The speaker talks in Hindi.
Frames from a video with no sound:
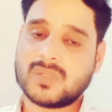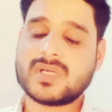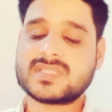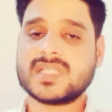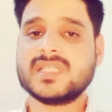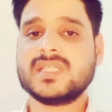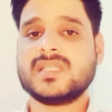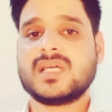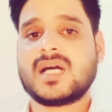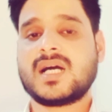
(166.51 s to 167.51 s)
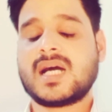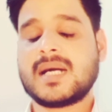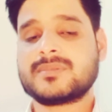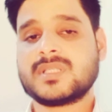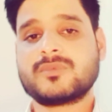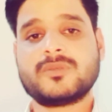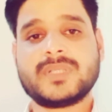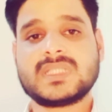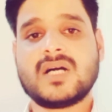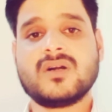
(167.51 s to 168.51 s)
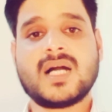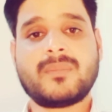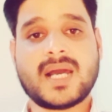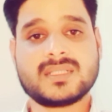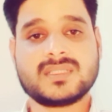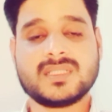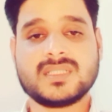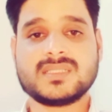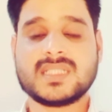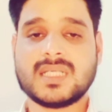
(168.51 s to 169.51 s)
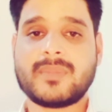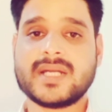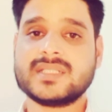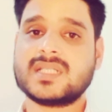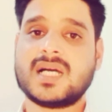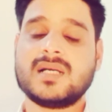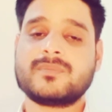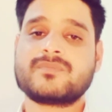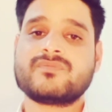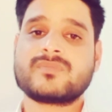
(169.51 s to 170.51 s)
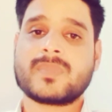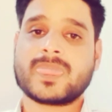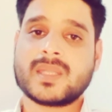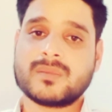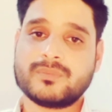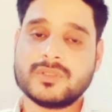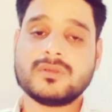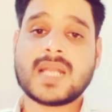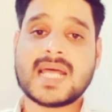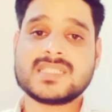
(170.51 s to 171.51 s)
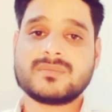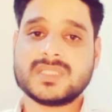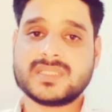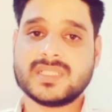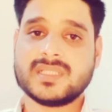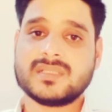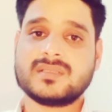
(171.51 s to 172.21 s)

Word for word: वैसे ही आप सबको पता होगा भारतीय जनता पार्टी का पूर्व राज्य मंत्री